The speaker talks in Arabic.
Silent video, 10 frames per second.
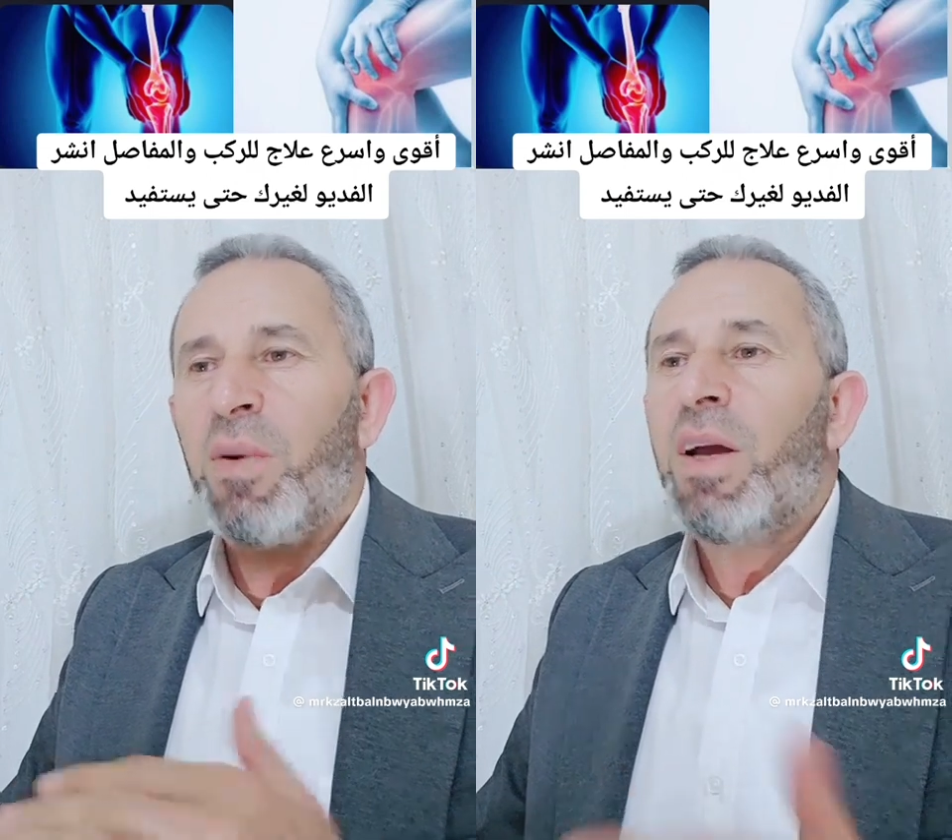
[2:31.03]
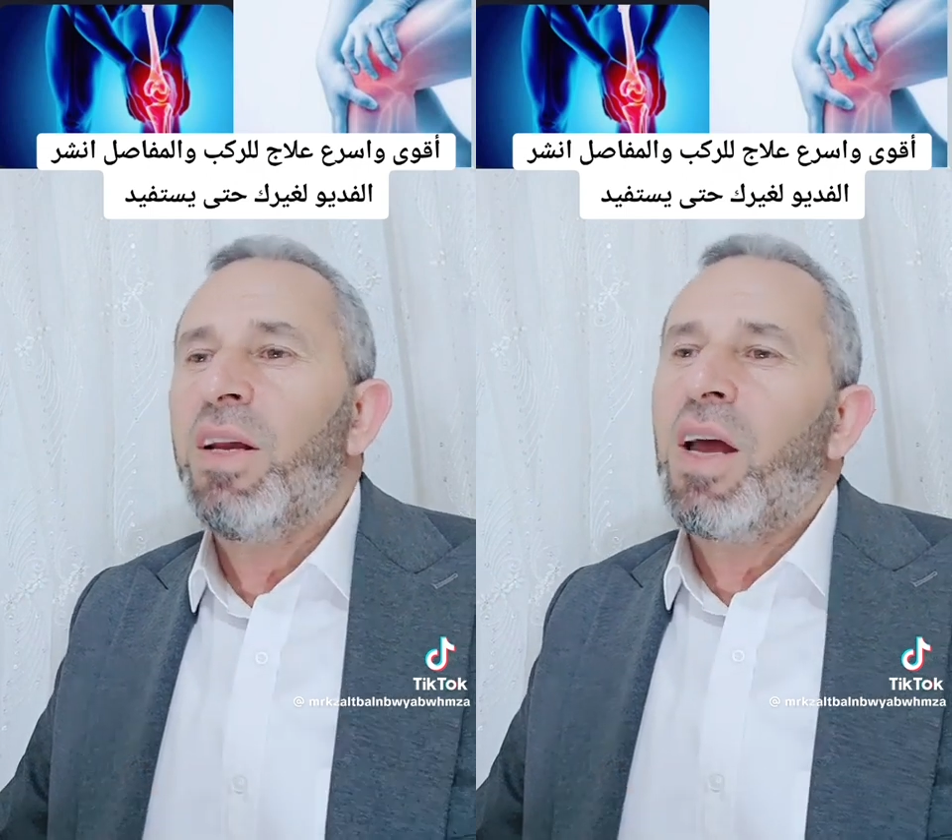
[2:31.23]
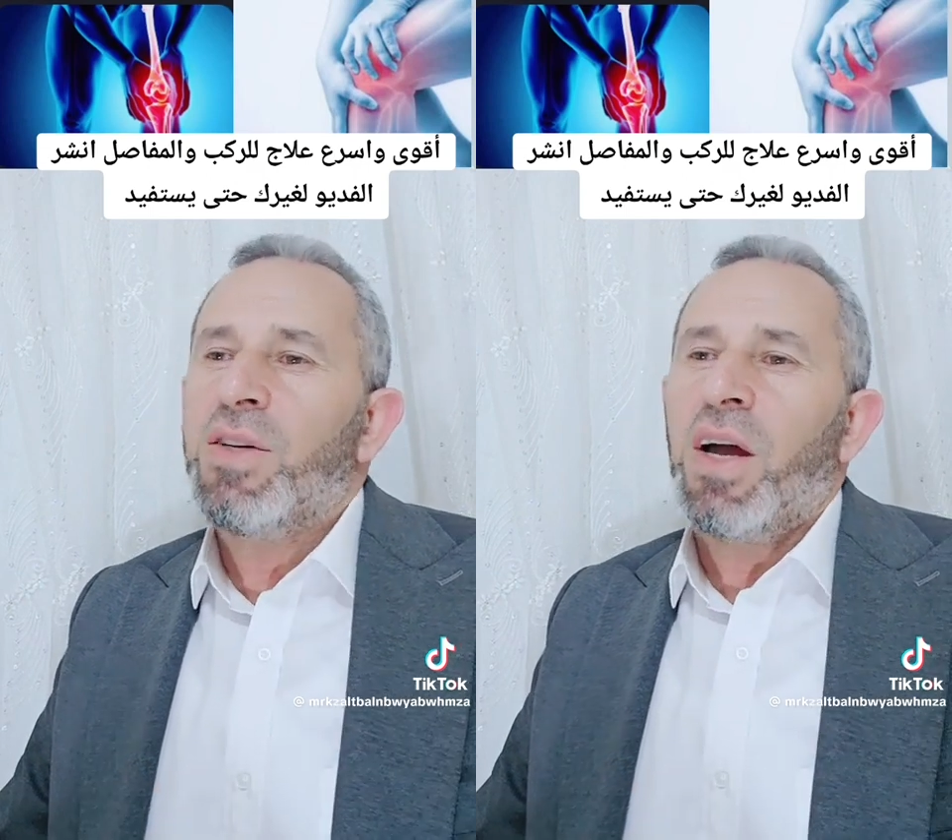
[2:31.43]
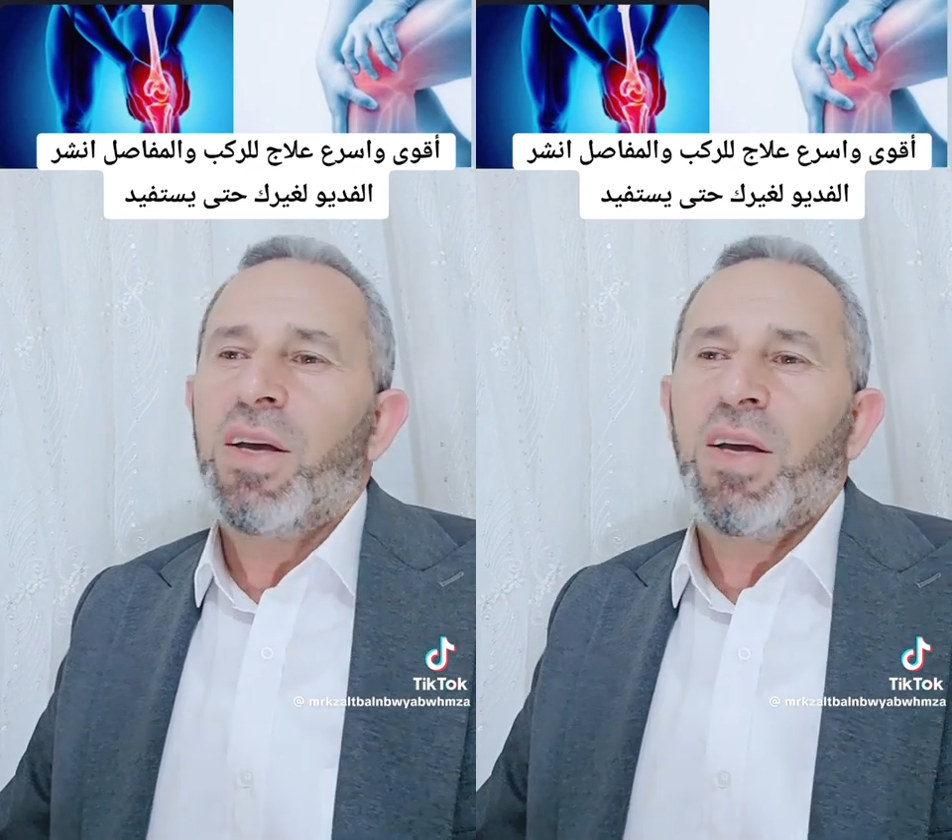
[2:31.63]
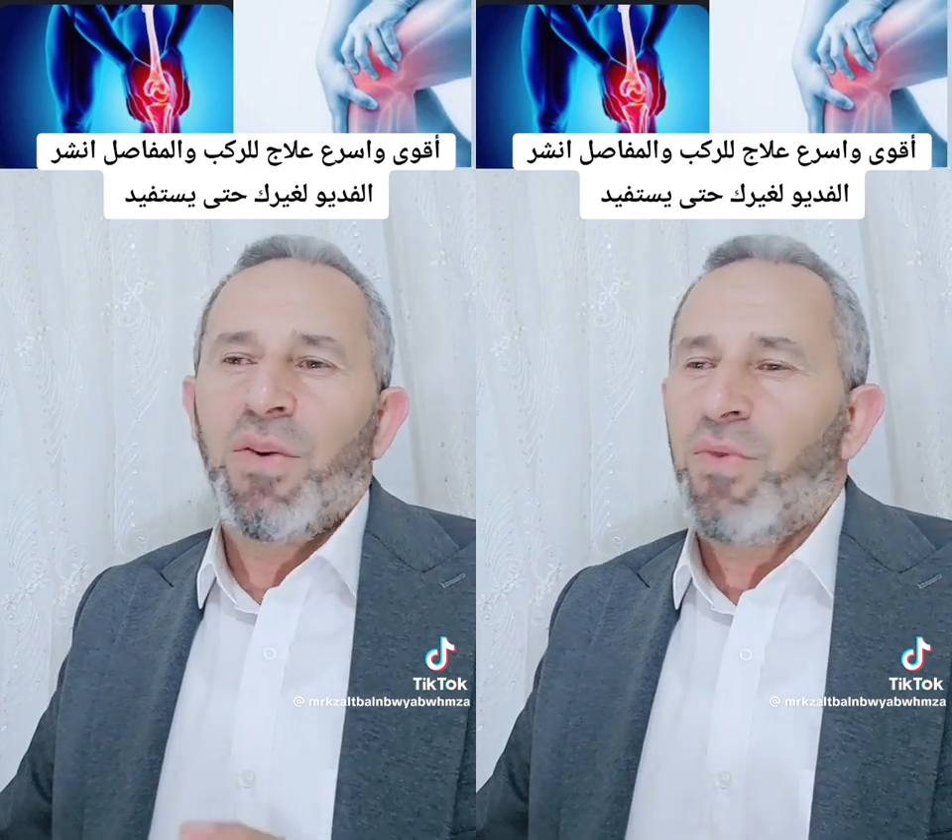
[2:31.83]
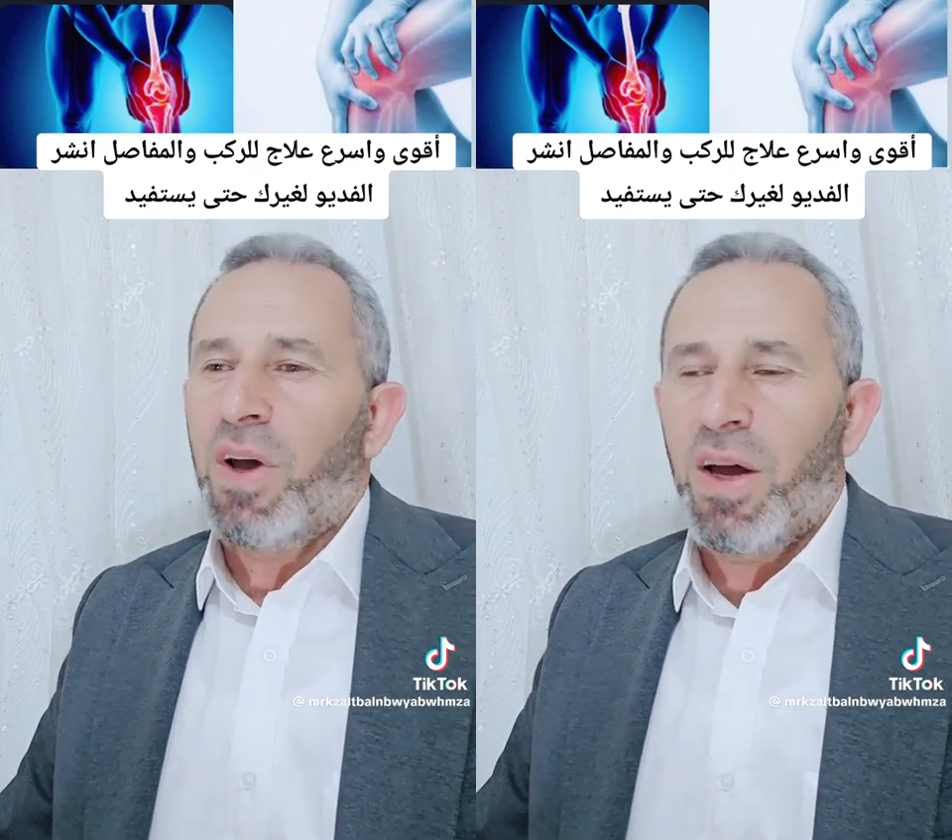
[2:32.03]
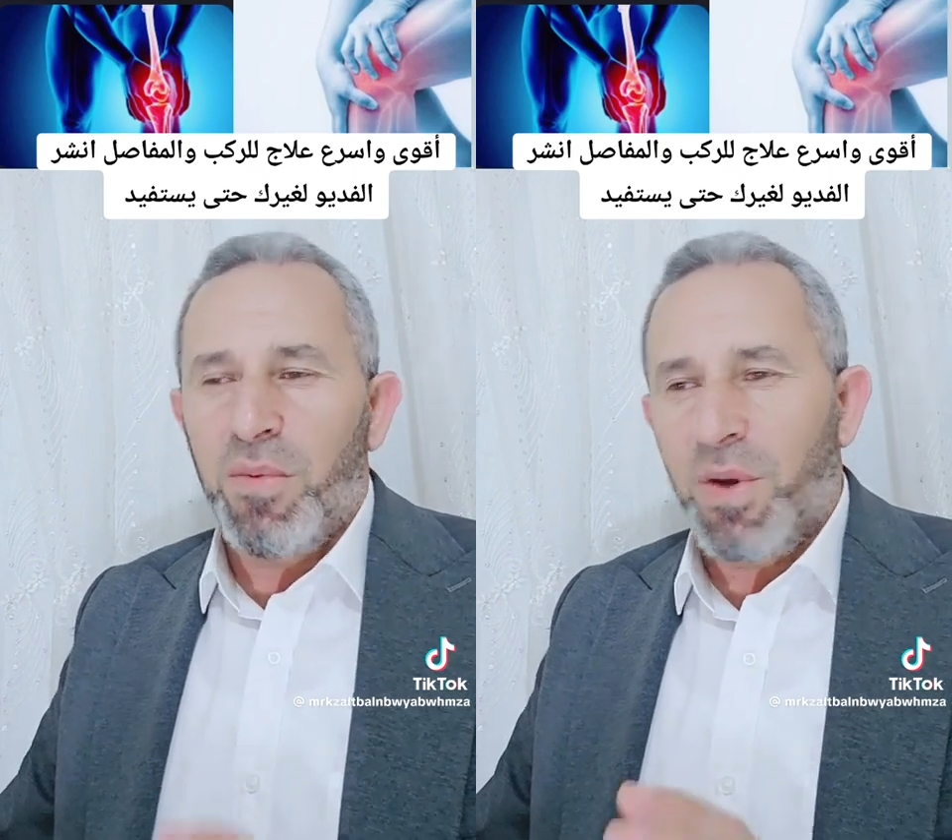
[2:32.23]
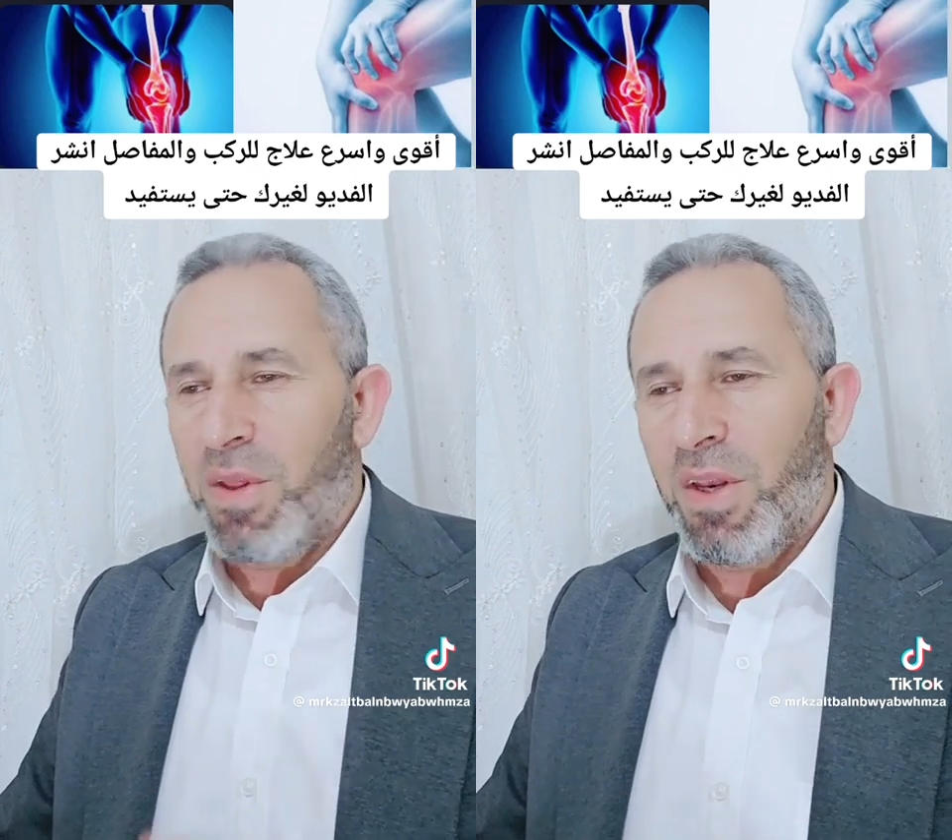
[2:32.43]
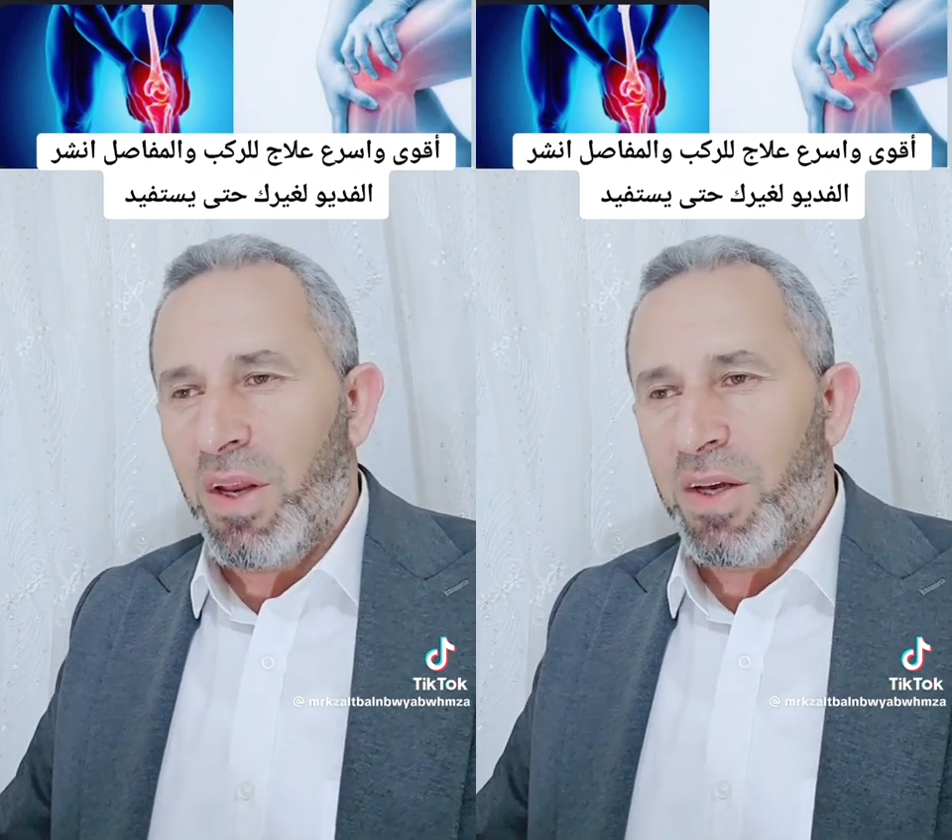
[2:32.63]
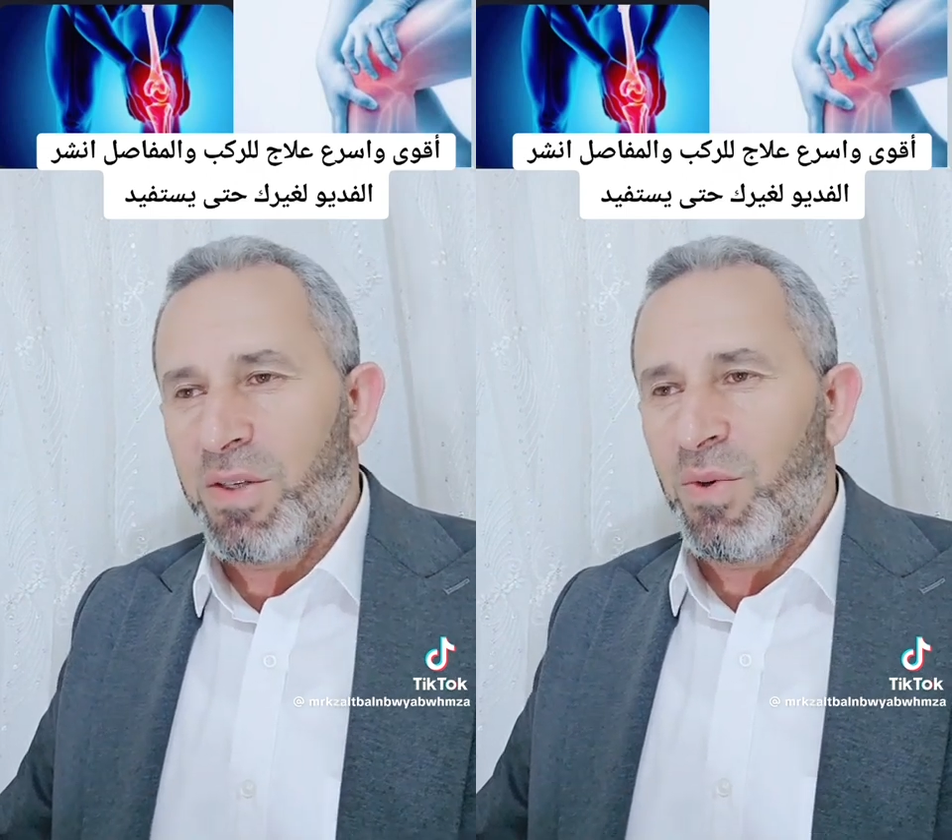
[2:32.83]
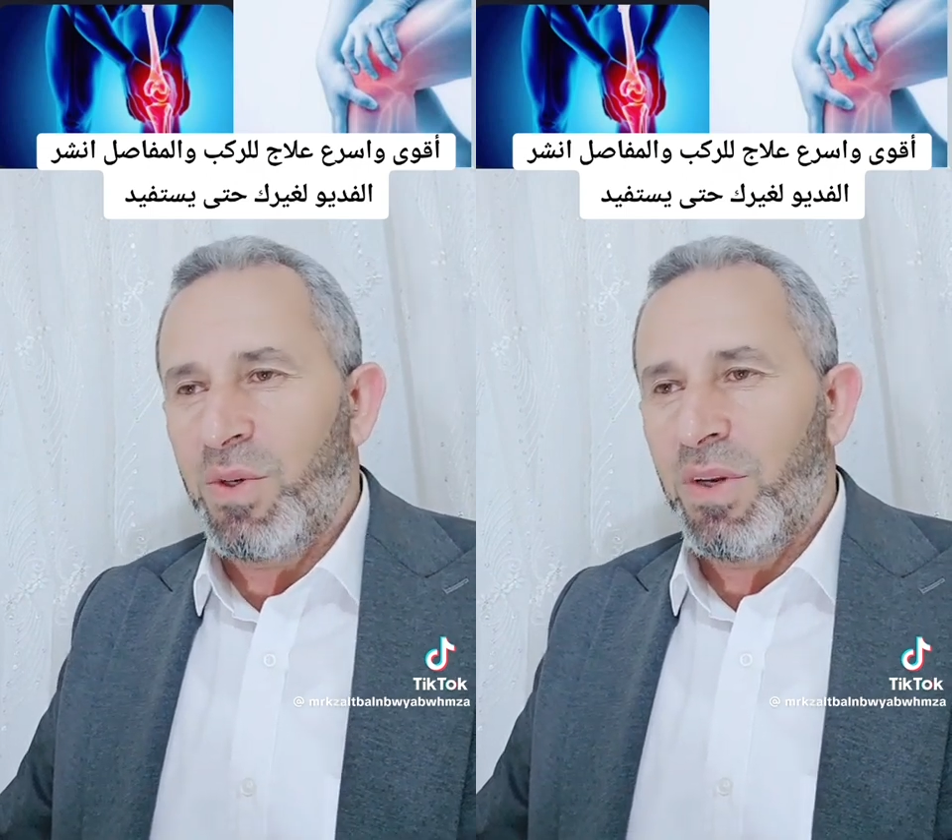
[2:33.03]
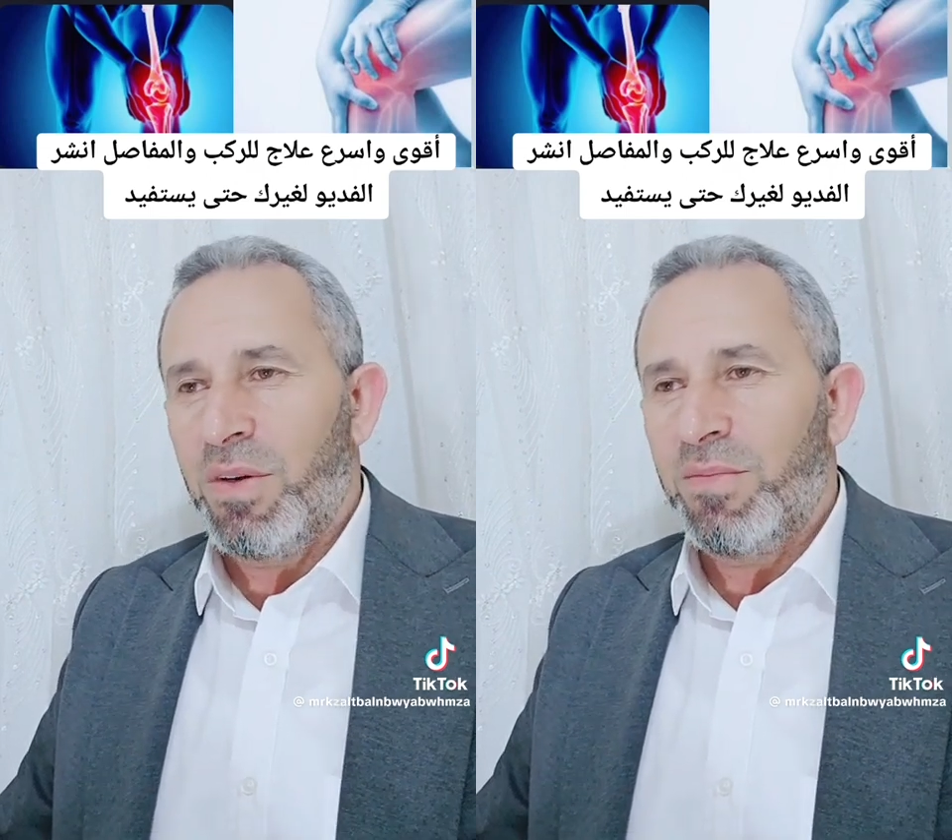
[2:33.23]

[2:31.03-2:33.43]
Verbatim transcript: علاج حقيقي فعال بإذن الله عز وجل